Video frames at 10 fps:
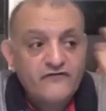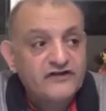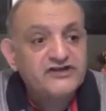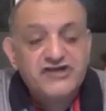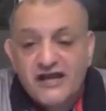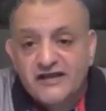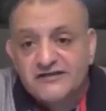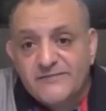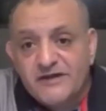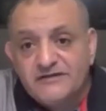فضل
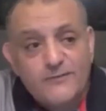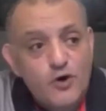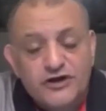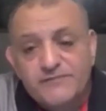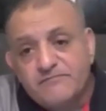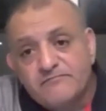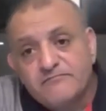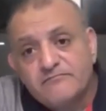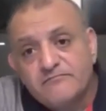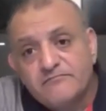شاكر ده مين ده مجرم
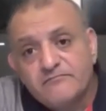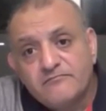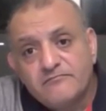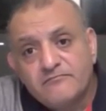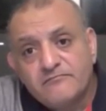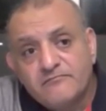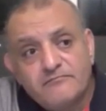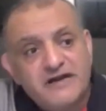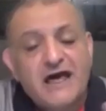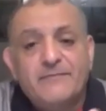
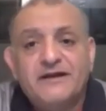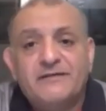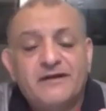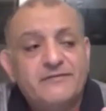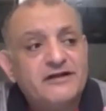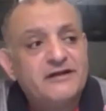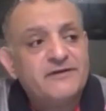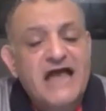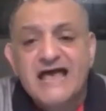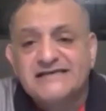من من
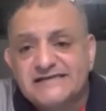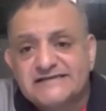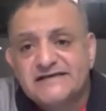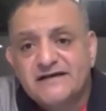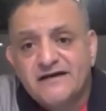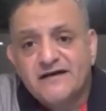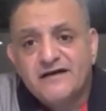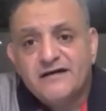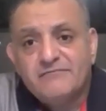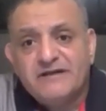من من ايزس
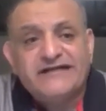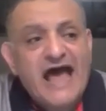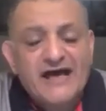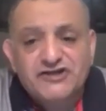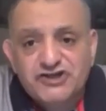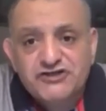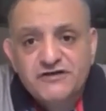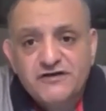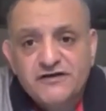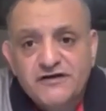من داعش
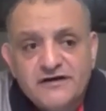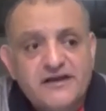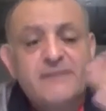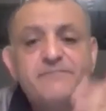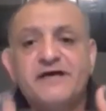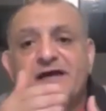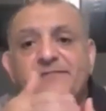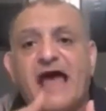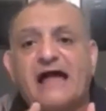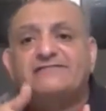كان
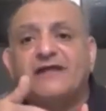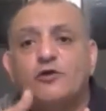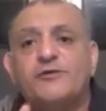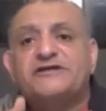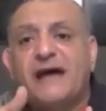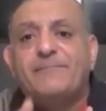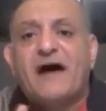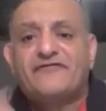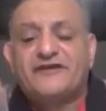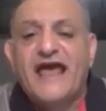بيقتل
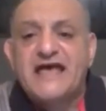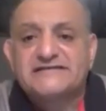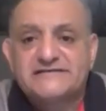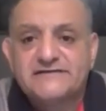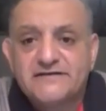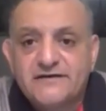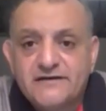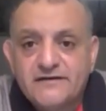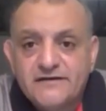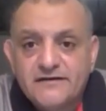وبيدبح في الناس
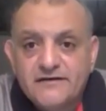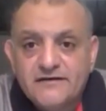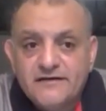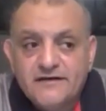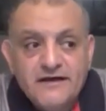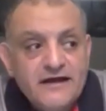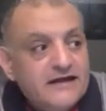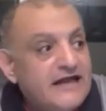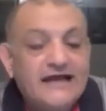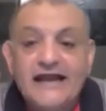
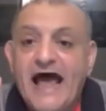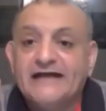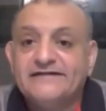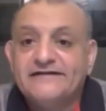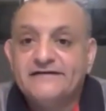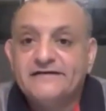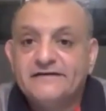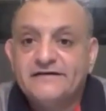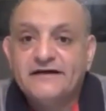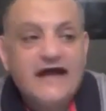لكن عادي
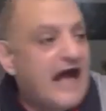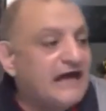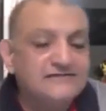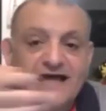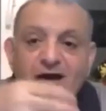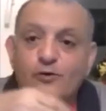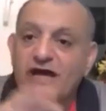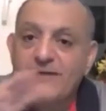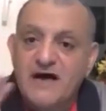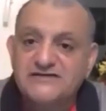عدى
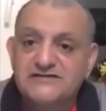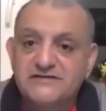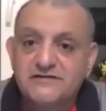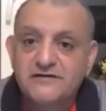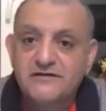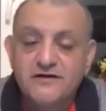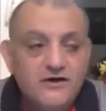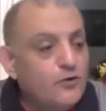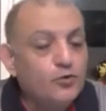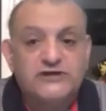وجه مصر
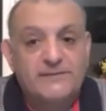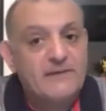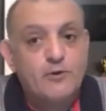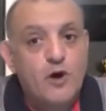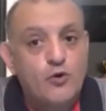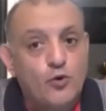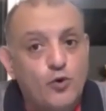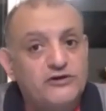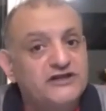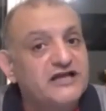وتمامه
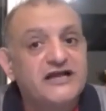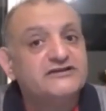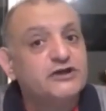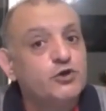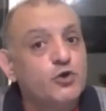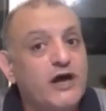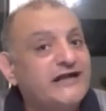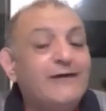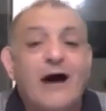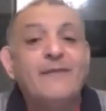موجود لدرجه انه
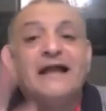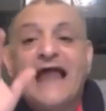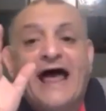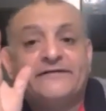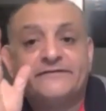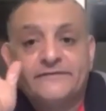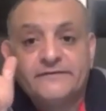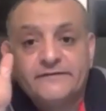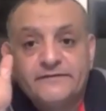غنى وعمل لحن